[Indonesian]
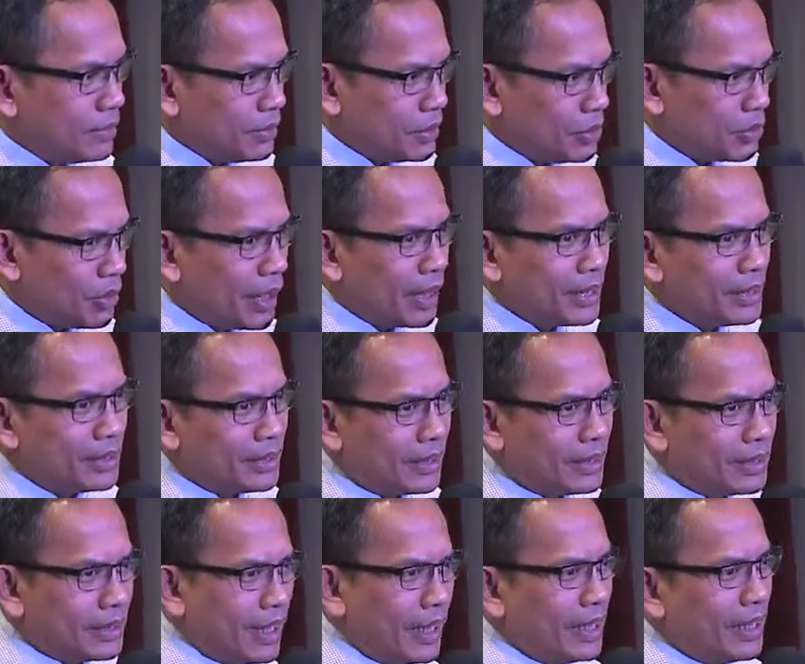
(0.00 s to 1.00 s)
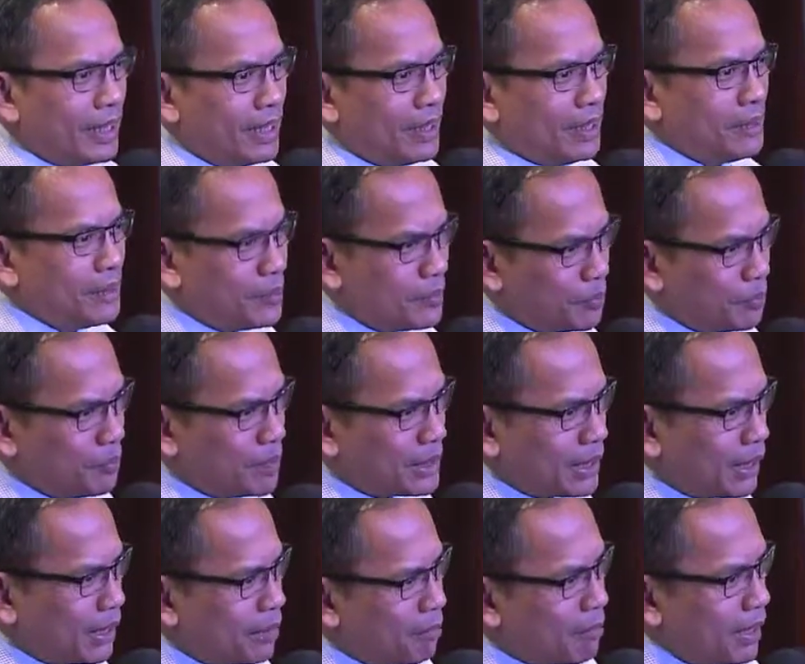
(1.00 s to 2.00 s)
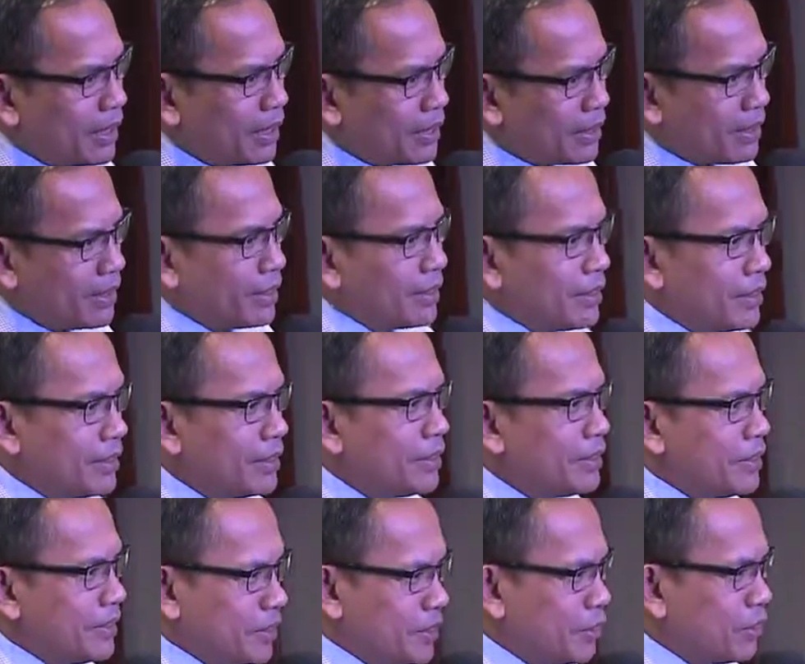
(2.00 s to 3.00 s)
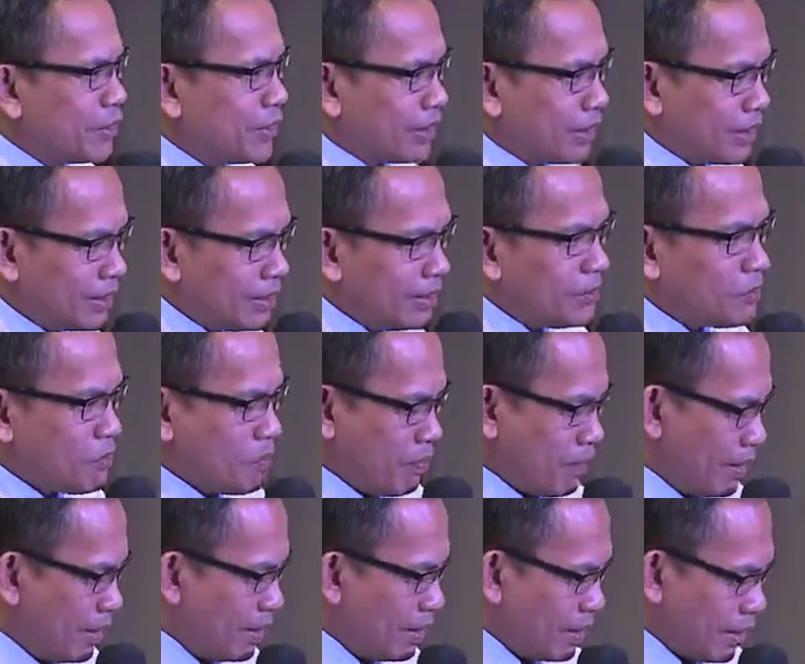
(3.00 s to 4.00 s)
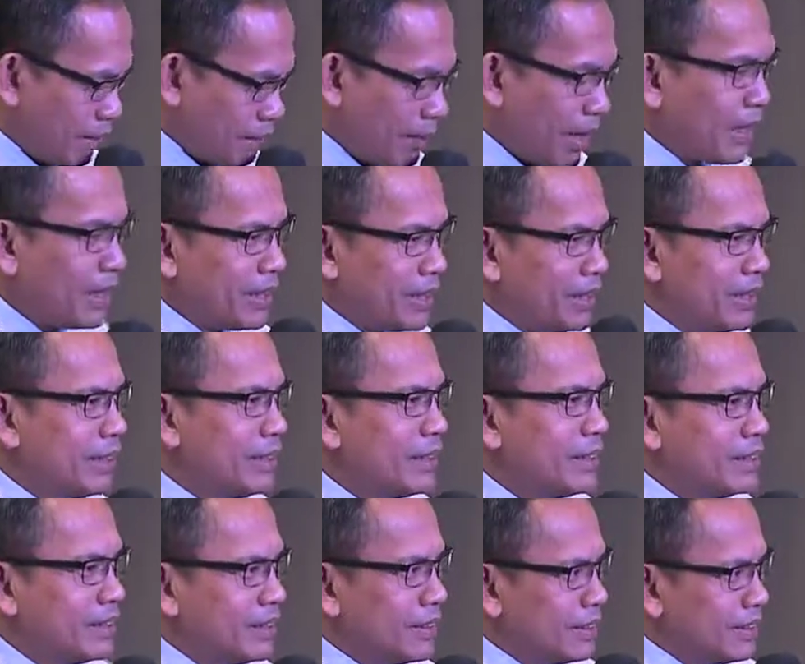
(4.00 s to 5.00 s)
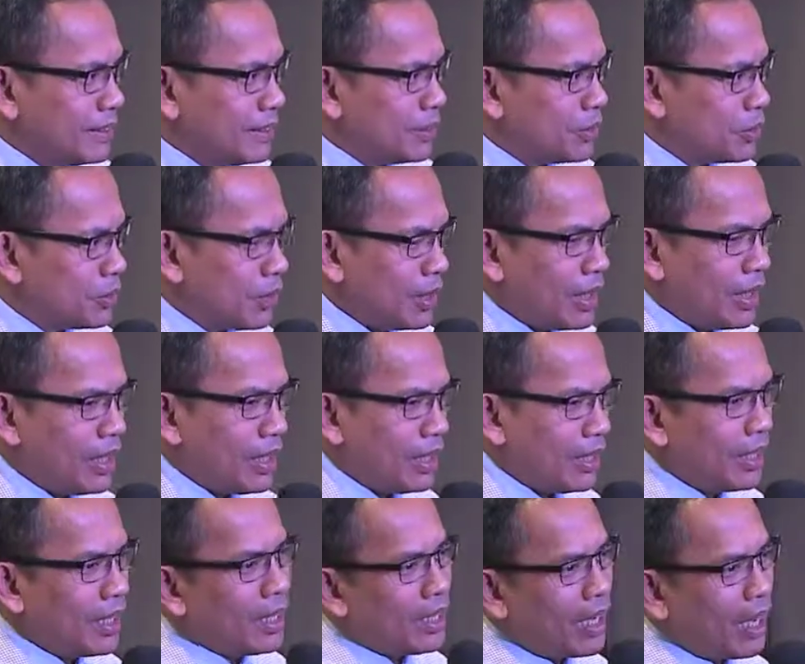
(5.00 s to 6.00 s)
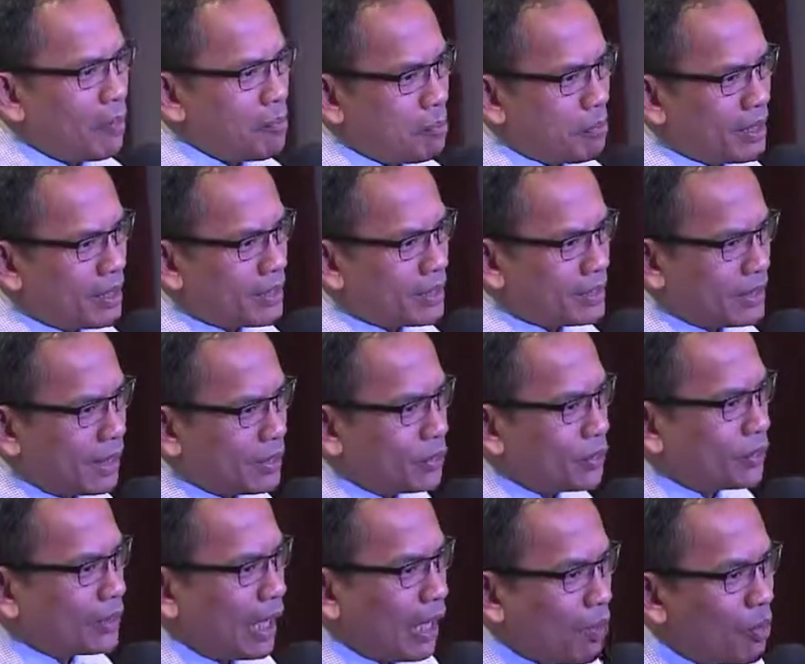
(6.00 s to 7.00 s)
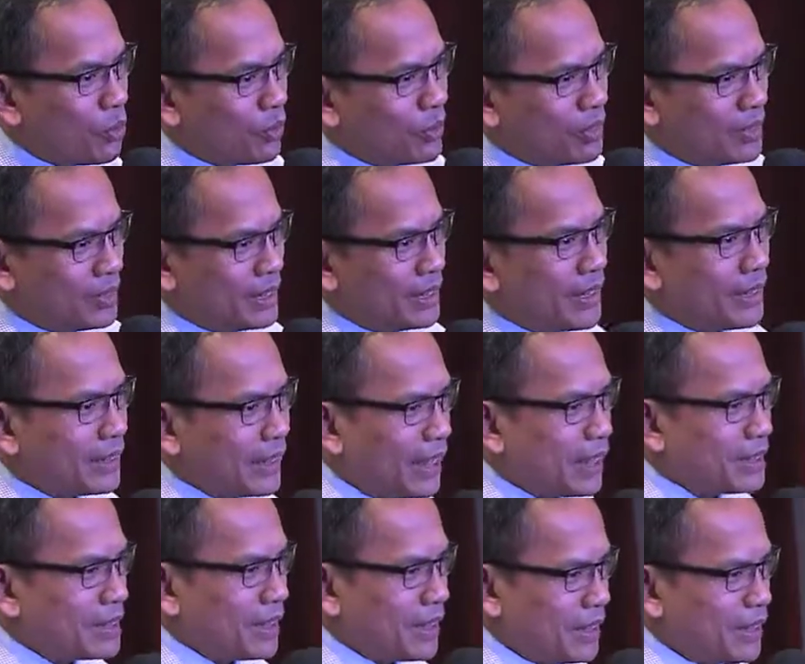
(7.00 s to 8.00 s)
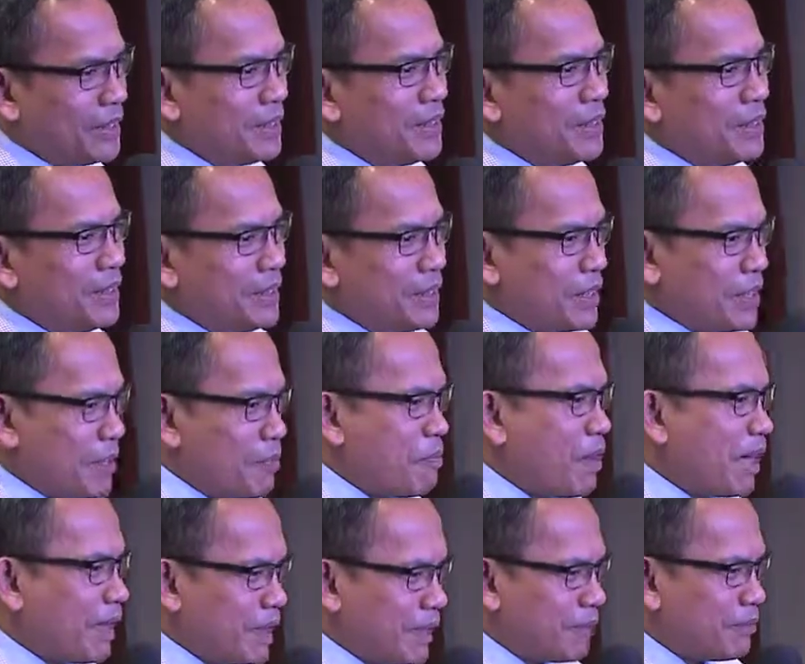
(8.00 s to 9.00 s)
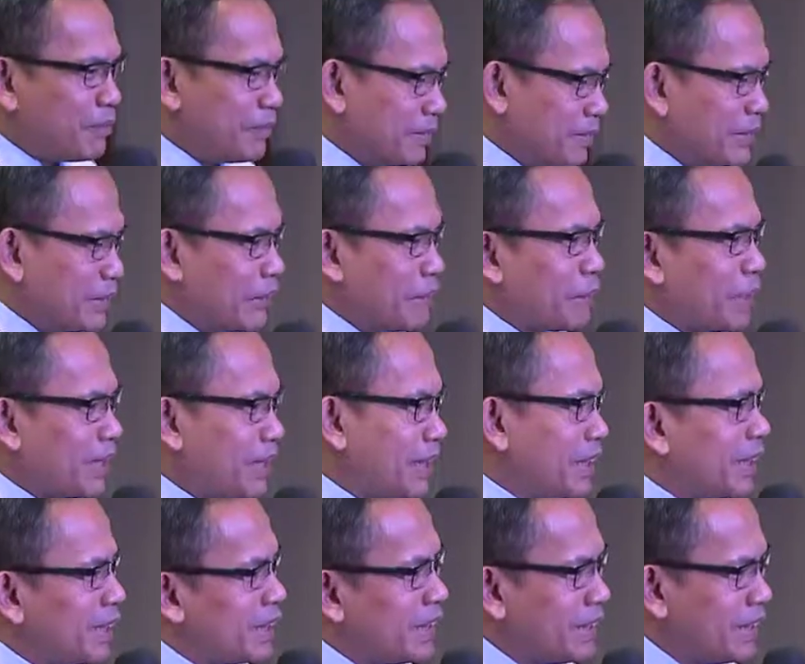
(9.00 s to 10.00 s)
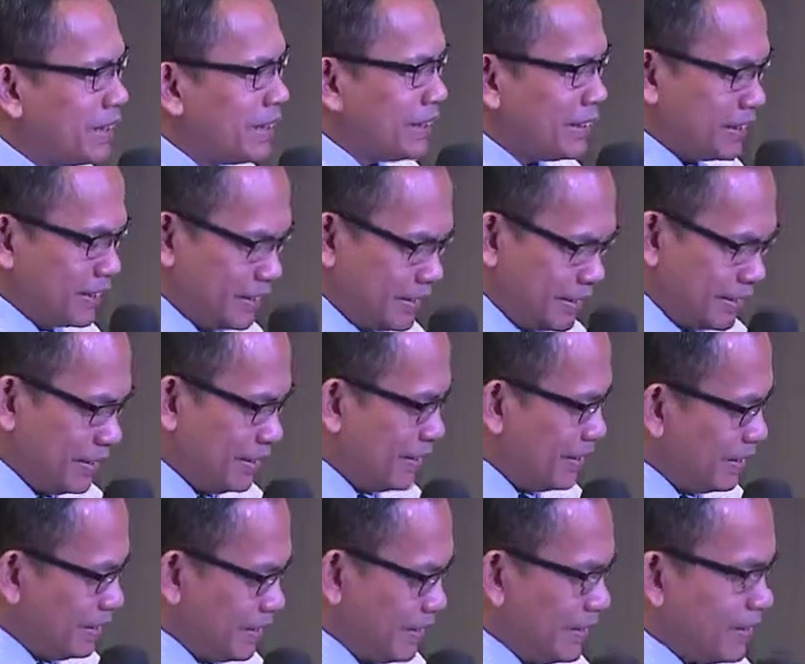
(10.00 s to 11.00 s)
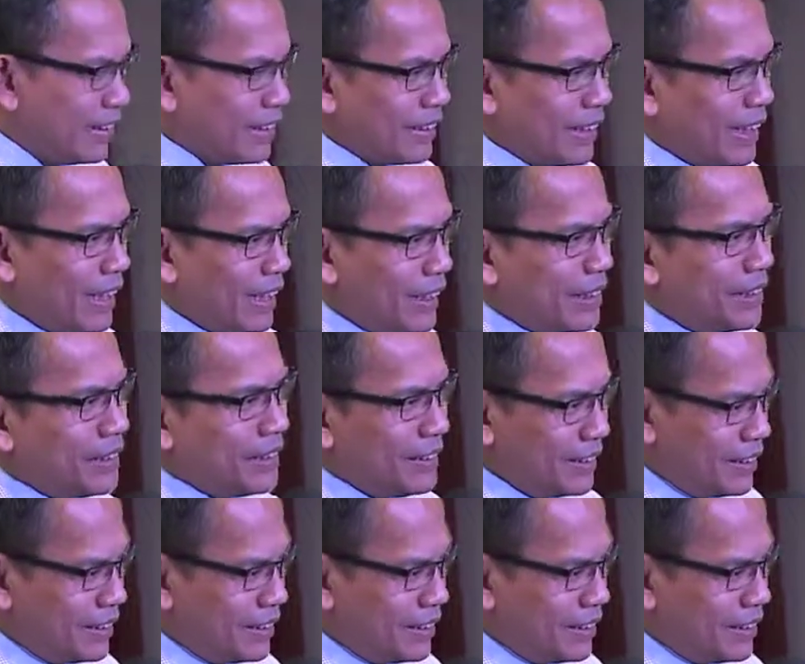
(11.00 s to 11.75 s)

juga istri saya bisa kembali ke Houston kembali sesudah hampir satu tahun tidak terasa kembali ke tempat ini dan